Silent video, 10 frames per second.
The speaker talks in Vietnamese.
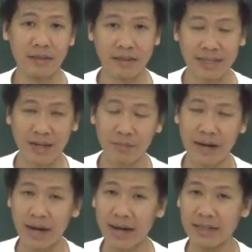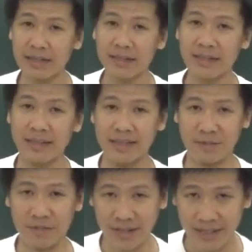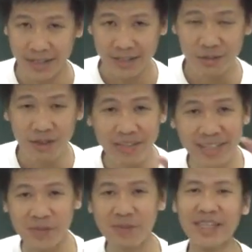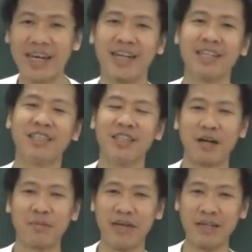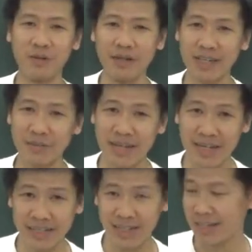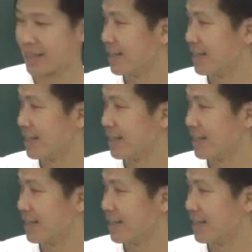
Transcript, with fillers: uh, căn 3 thì nhìn vào đây chúng ta phải kiểm tra cái sự đặc biệt của cái tam giác đó nha